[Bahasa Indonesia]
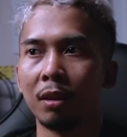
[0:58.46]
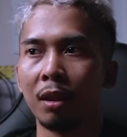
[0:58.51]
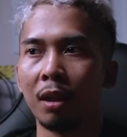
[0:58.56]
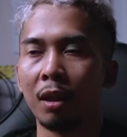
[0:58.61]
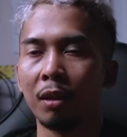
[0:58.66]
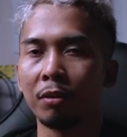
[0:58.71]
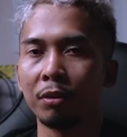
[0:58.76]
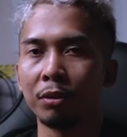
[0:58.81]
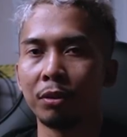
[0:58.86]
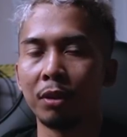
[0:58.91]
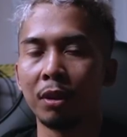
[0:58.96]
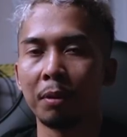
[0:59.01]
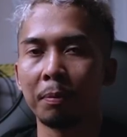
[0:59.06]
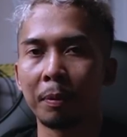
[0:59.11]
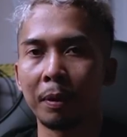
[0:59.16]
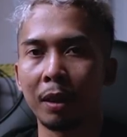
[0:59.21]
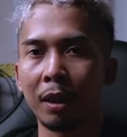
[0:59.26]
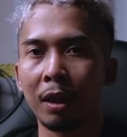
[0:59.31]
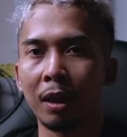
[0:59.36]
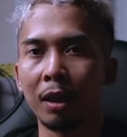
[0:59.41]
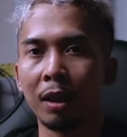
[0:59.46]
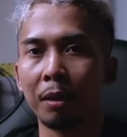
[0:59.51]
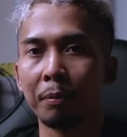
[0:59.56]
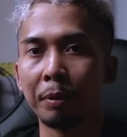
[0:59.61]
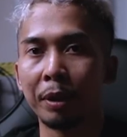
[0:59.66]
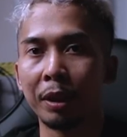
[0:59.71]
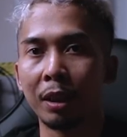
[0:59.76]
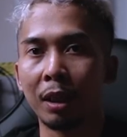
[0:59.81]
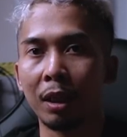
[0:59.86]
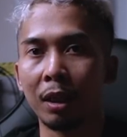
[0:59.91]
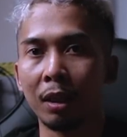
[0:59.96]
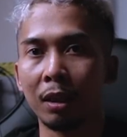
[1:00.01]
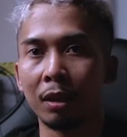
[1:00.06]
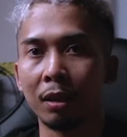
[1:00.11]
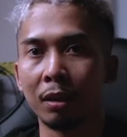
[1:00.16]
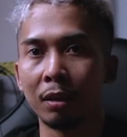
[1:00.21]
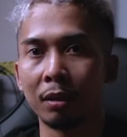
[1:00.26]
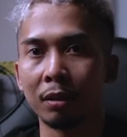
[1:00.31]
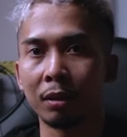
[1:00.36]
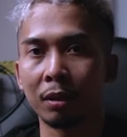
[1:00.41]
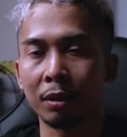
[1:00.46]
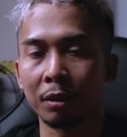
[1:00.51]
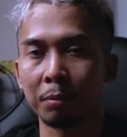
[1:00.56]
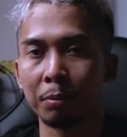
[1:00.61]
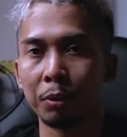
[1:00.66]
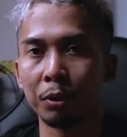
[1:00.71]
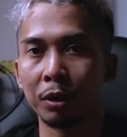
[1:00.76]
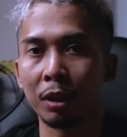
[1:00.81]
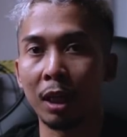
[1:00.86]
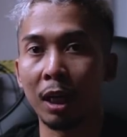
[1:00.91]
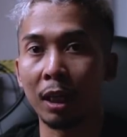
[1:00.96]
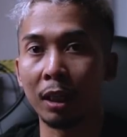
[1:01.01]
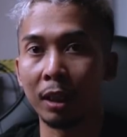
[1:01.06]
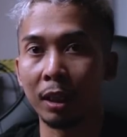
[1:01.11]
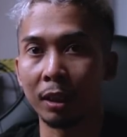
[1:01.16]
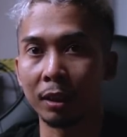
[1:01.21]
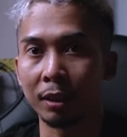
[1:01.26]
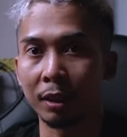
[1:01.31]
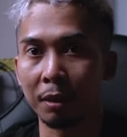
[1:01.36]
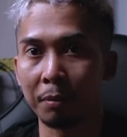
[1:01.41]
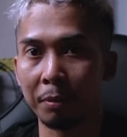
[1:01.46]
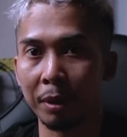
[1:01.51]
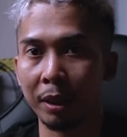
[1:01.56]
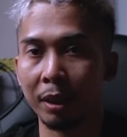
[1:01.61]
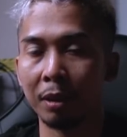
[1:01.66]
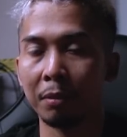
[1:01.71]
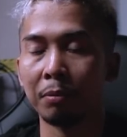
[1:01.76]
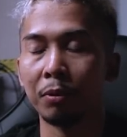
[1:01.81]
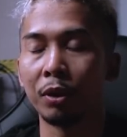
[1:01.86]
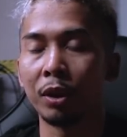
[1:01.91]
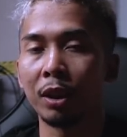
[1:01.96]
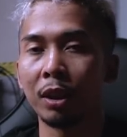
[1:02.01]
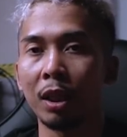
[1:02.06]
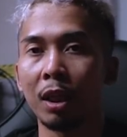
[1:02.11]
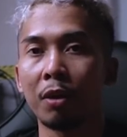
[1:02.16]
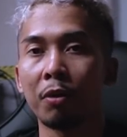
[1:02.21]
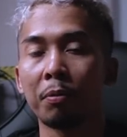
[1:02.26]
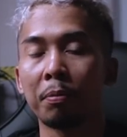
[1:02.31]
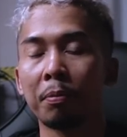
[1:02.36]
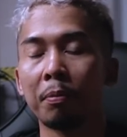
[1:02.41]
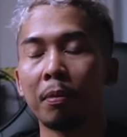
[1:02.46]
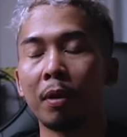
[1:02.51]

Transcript: aku juga pernah ngalamin hal tersebut hal yang sama ya mungkin aku